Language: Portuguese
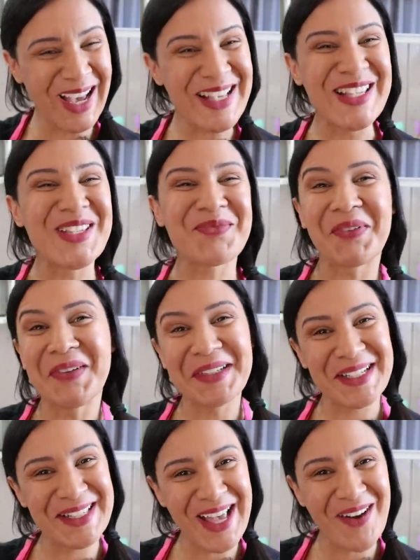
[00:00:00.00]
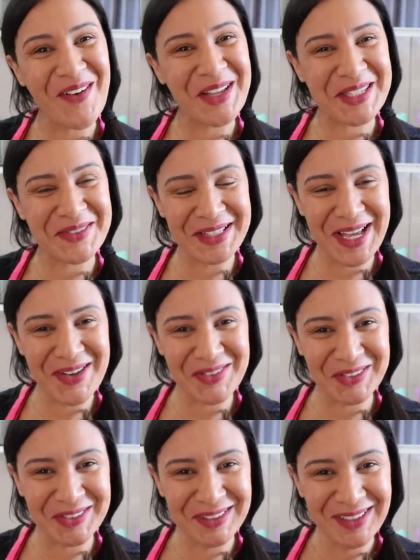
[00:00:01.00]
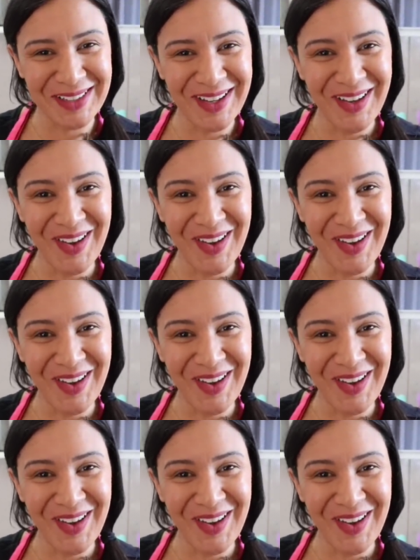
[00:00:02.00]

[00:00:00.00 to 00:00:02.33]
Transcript: as esponjas é ótimo, né, amor? É